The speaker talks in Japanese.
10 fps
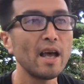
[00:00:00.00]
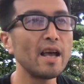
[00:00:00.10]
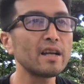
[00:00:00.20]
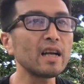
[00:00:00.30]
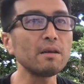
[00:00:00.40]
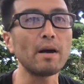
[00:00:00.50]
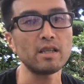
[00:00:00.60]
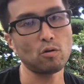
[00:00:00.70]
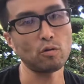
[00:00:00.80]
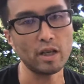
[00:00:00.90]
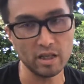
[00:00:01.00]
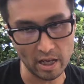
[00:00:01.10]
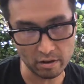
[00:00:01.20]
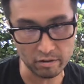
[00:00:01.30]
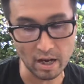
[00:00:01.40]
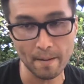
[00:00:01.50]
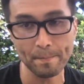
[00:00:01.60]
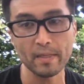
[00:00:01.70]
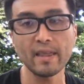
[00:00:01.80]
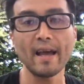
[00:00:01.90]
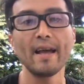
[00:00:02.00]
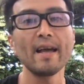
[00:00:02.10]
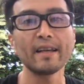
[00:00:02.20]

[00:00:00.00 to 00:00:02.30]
えー、いかに毎日こなしていくかで、